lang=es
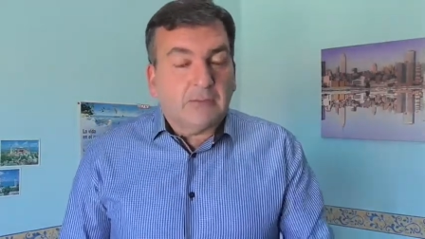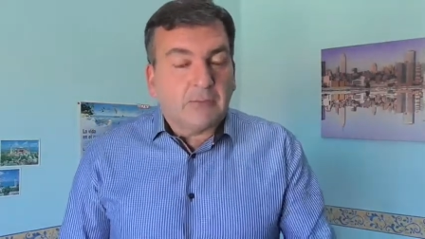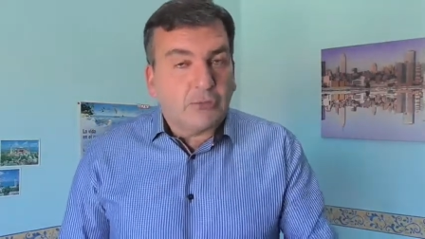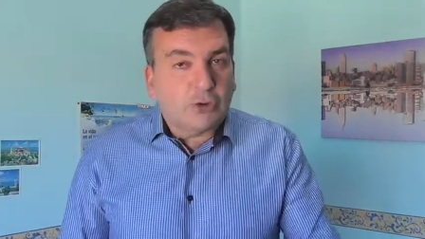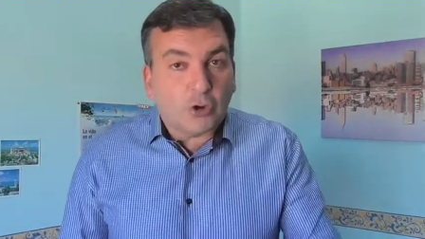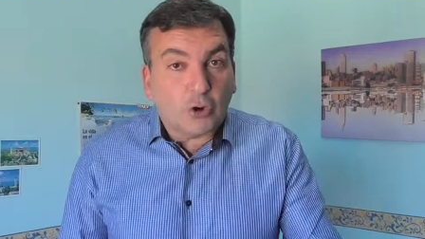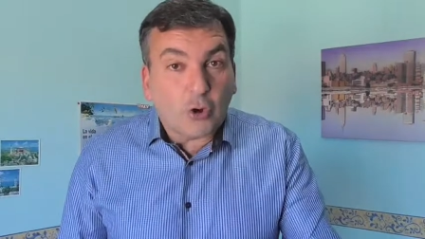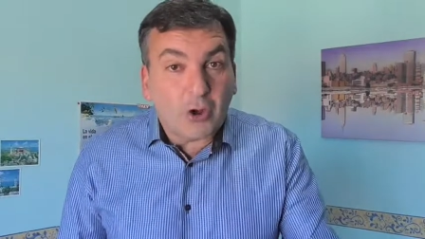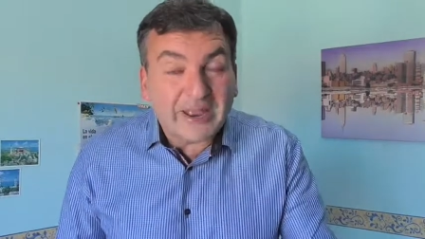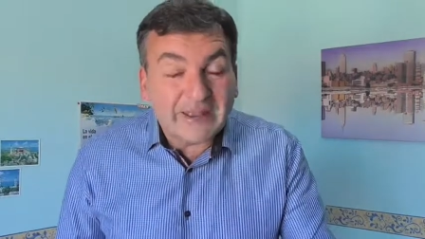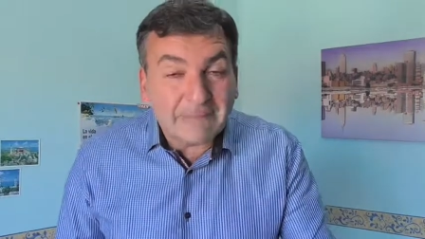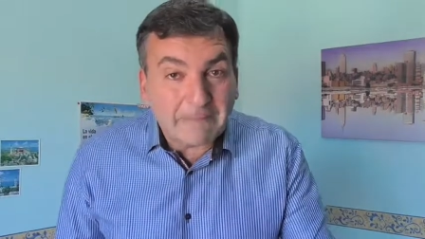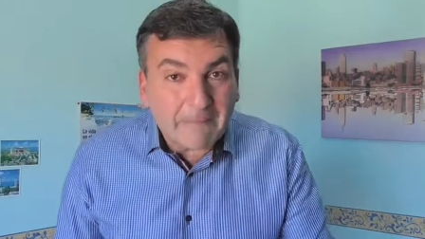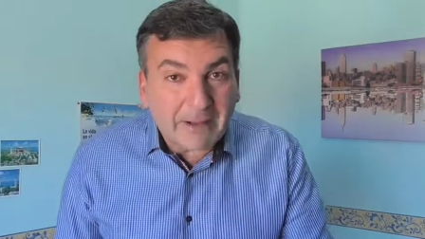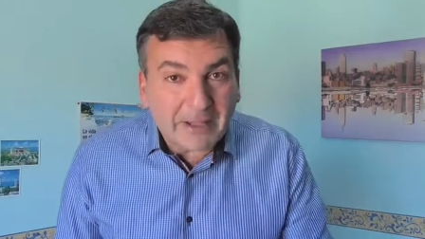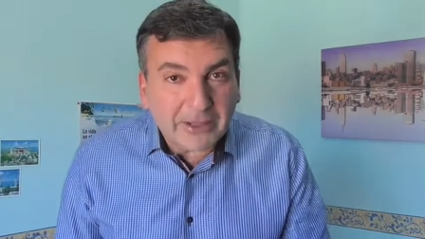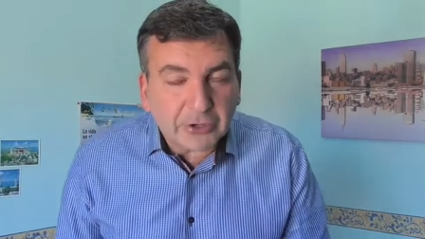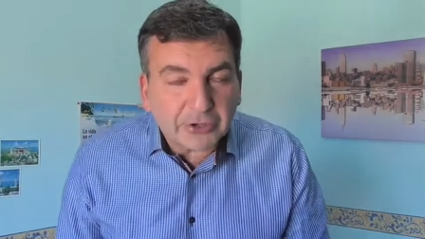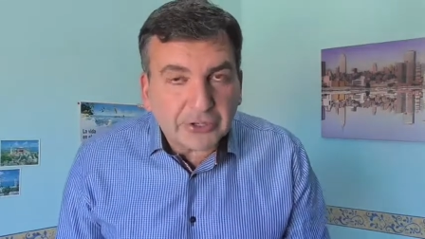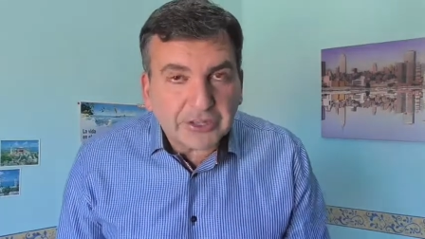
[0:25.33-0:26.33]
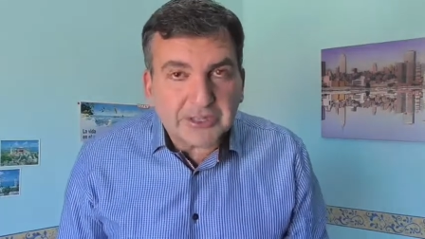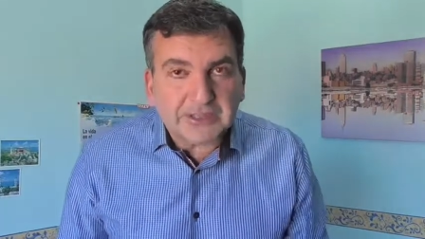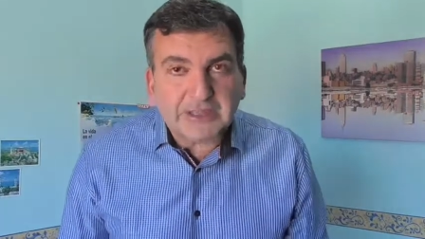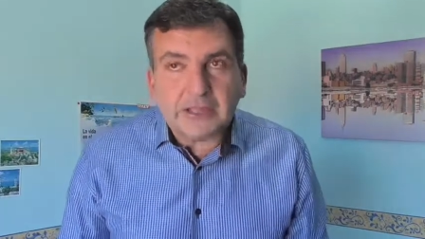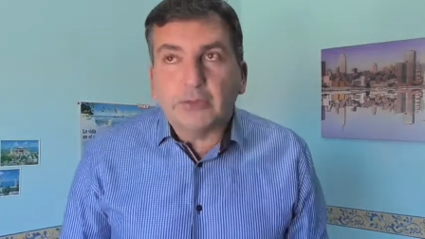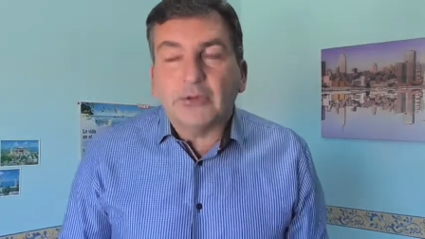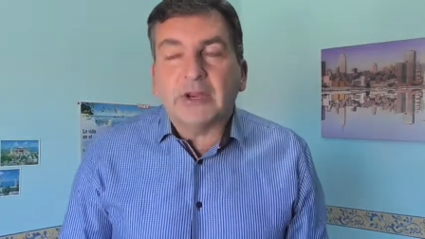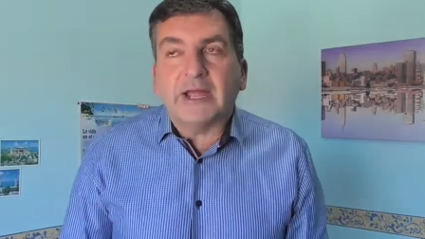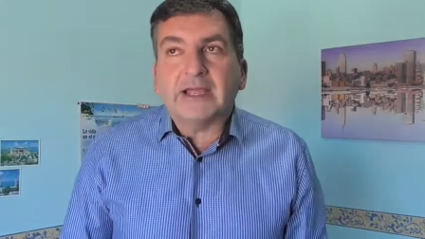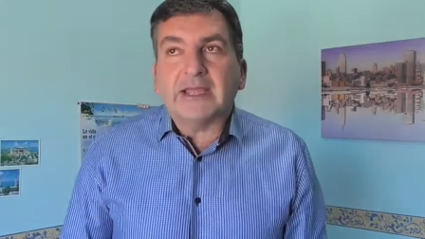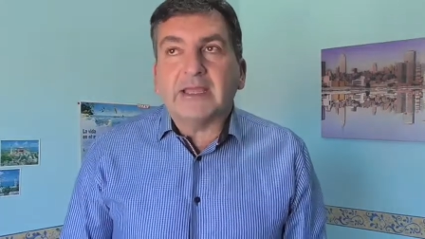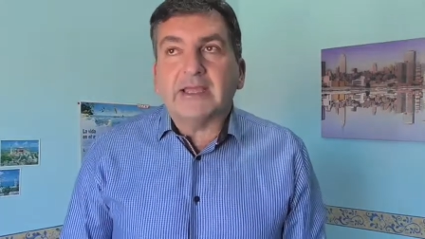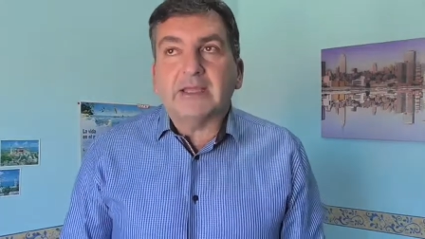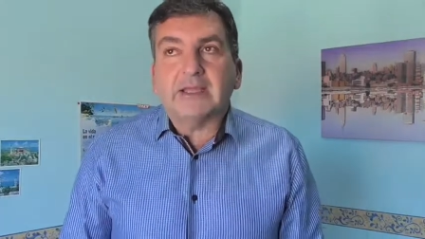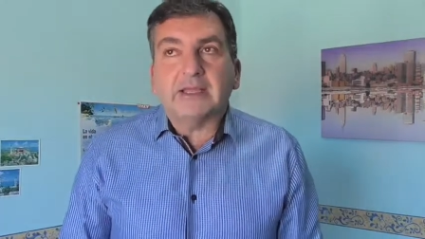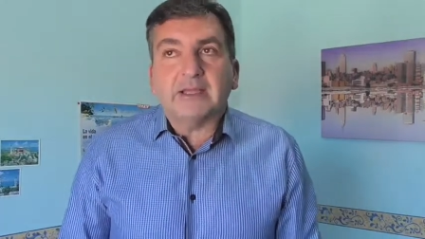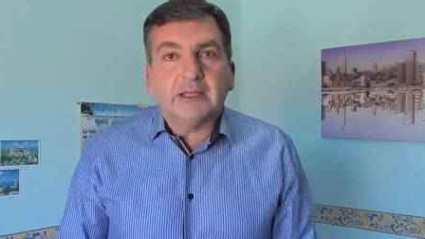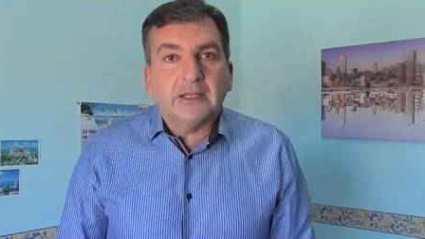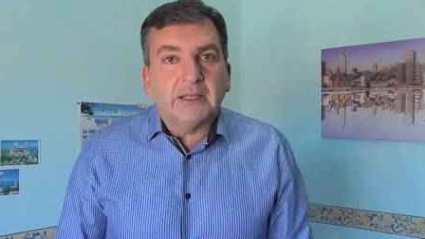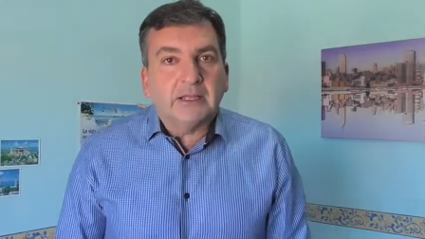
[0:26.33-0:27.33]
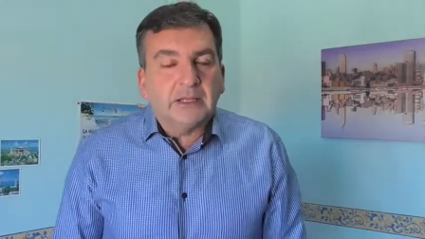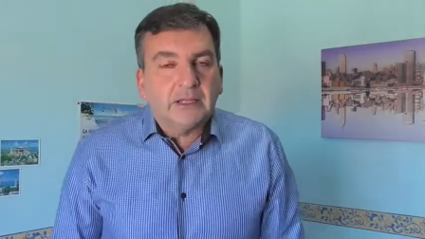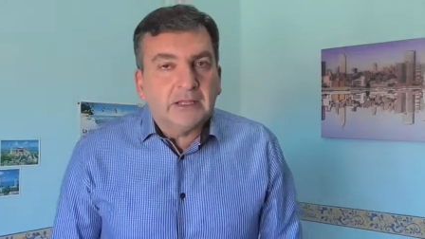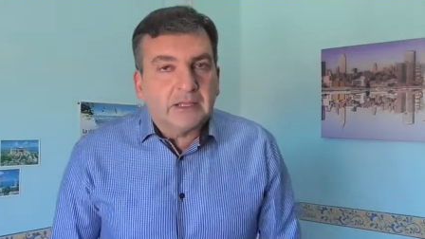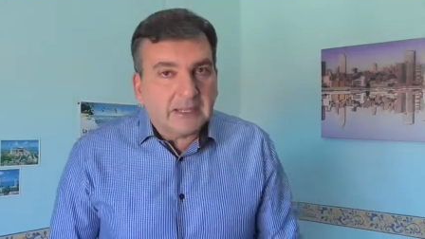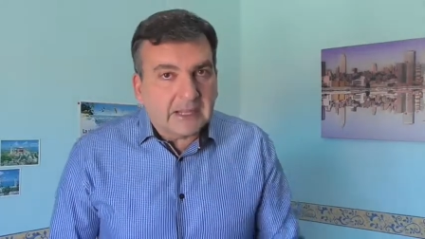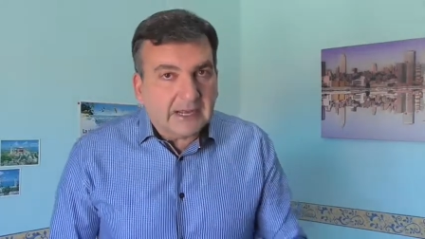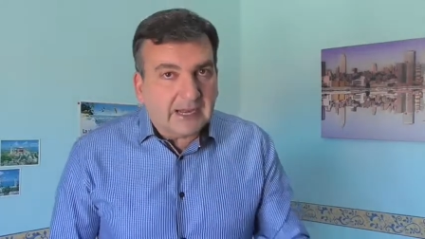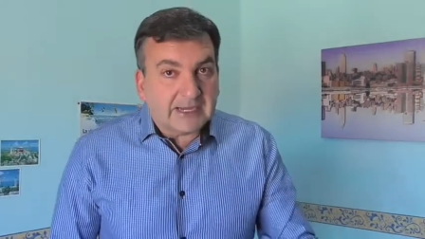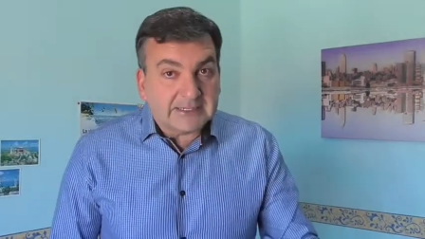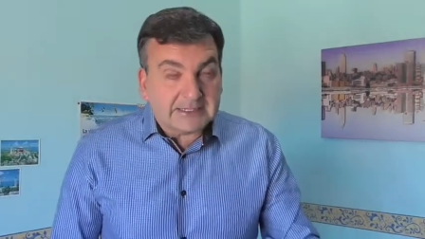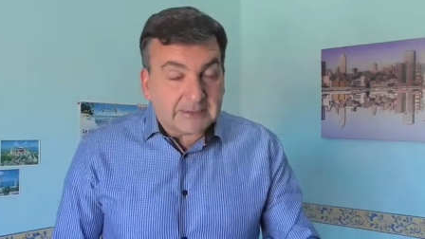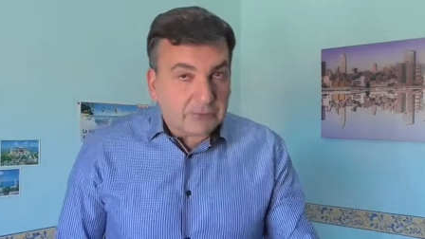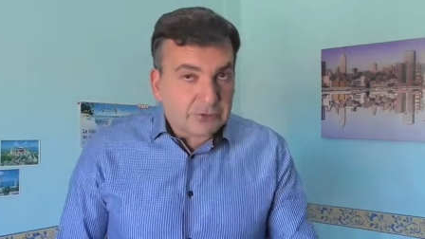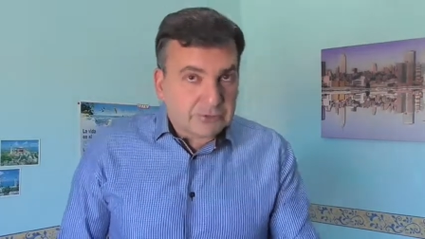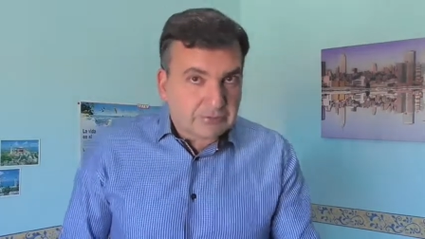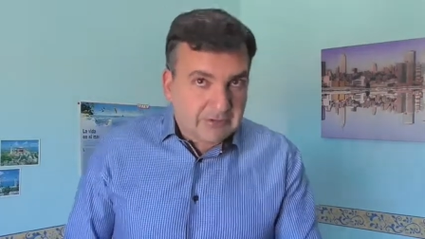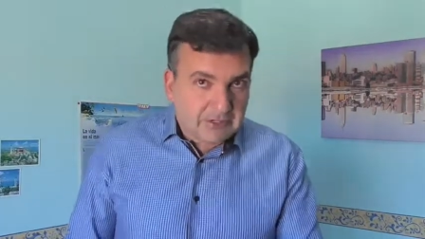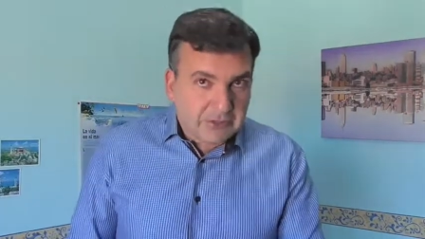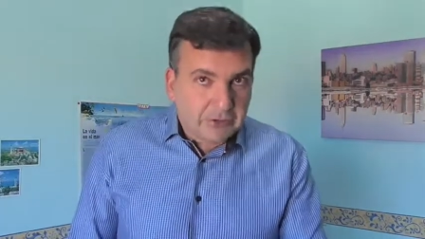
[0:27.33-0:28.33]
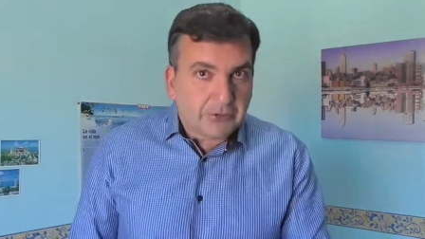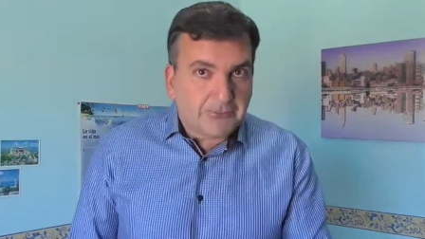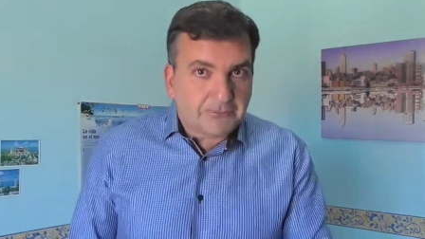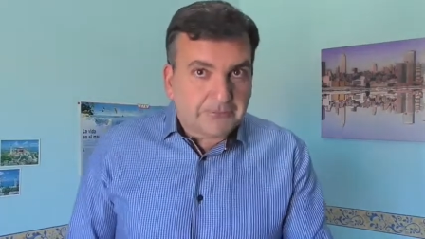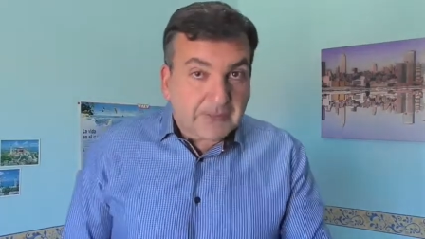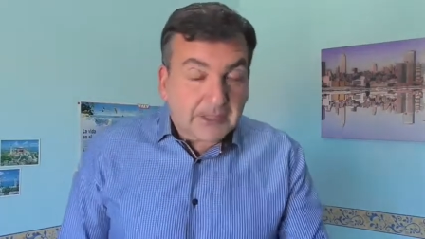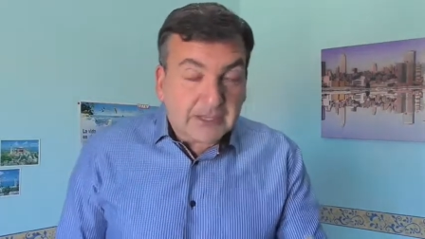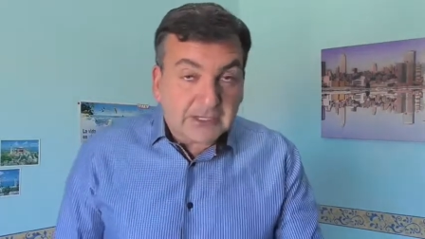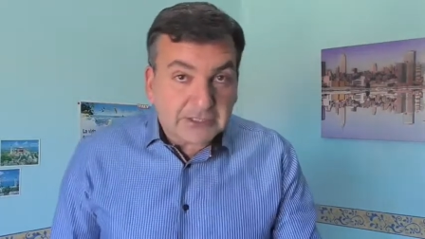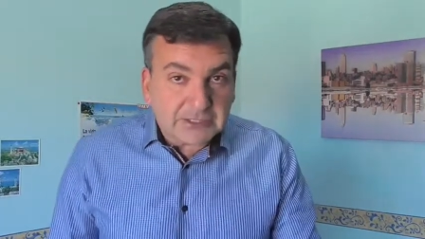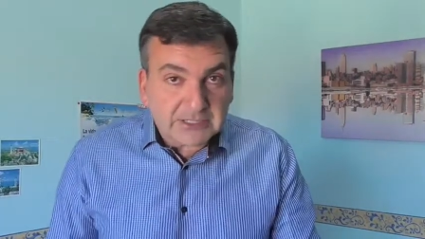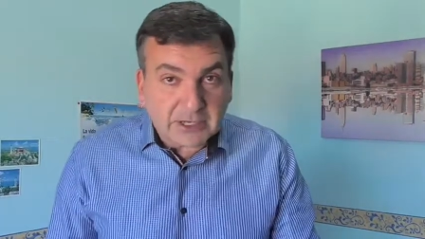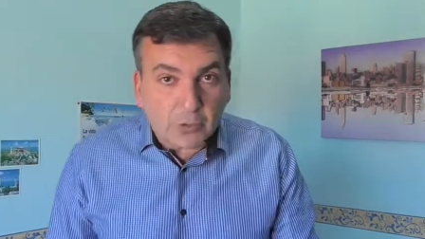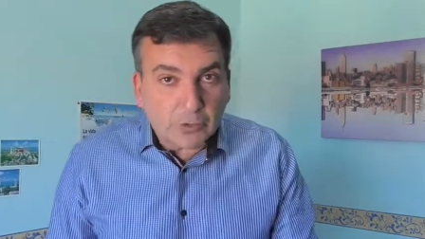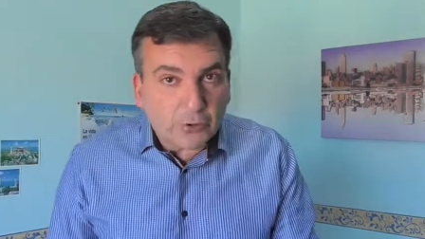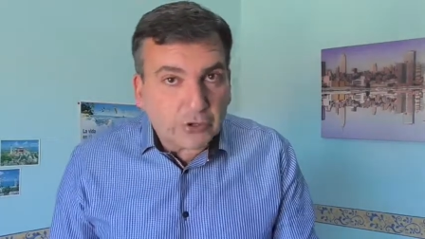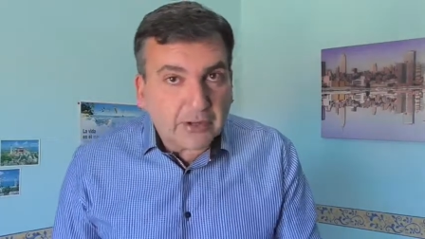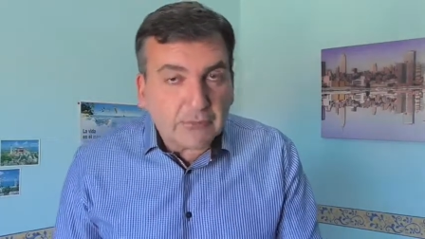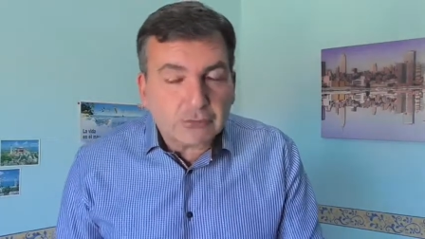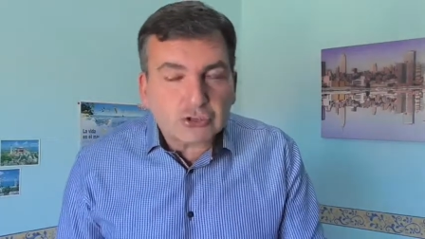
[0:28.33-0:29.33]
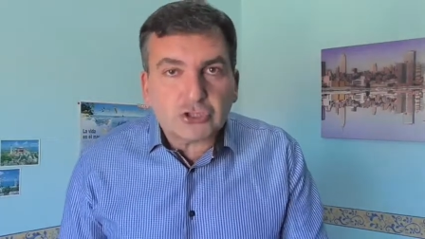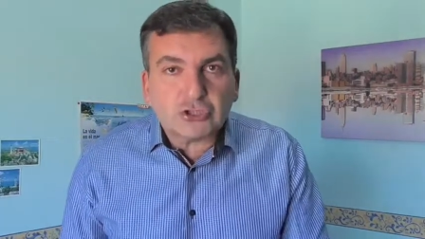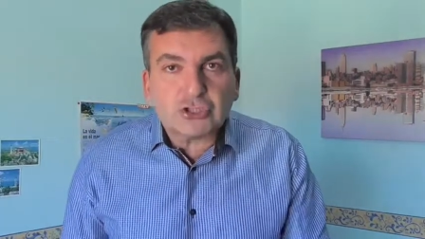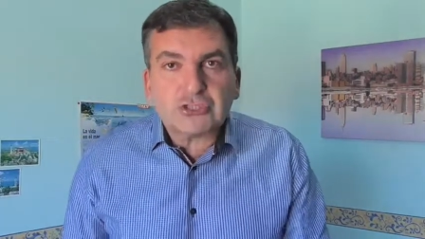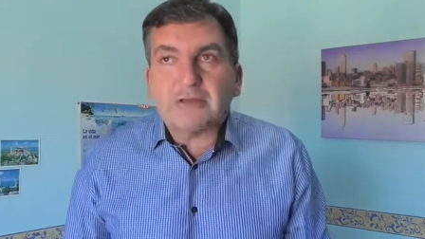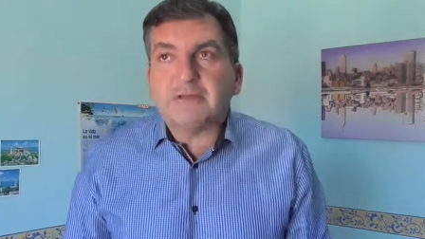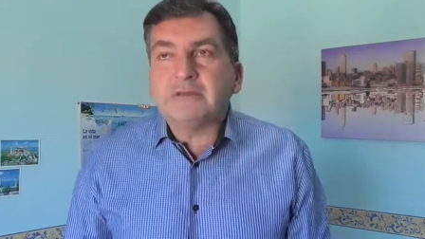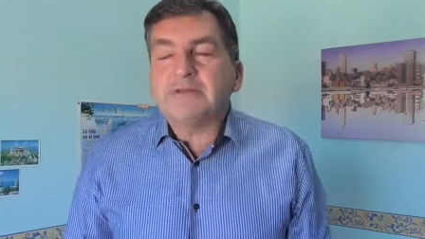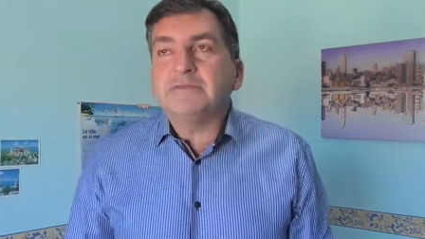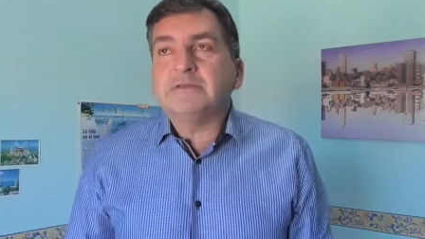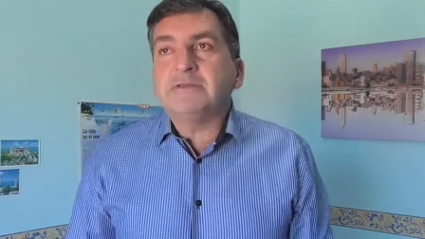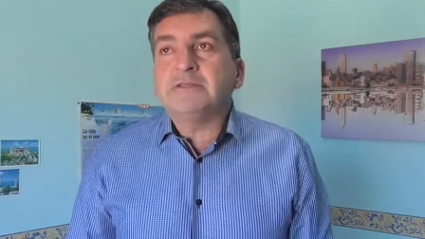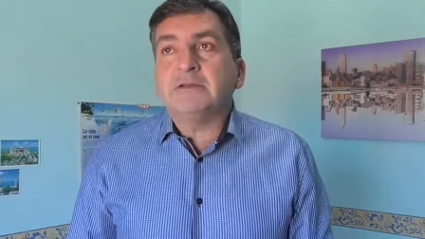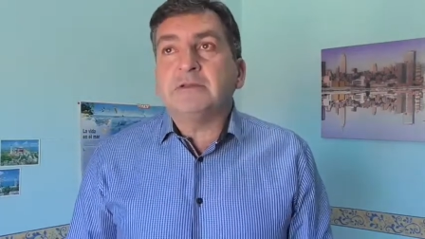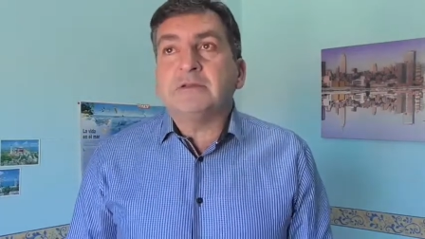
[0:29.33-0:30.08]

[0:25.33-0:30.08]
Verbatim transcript: bueno, no hay mayor dictadura que que la que estamos viviendo. Y seguro que vosotros habéis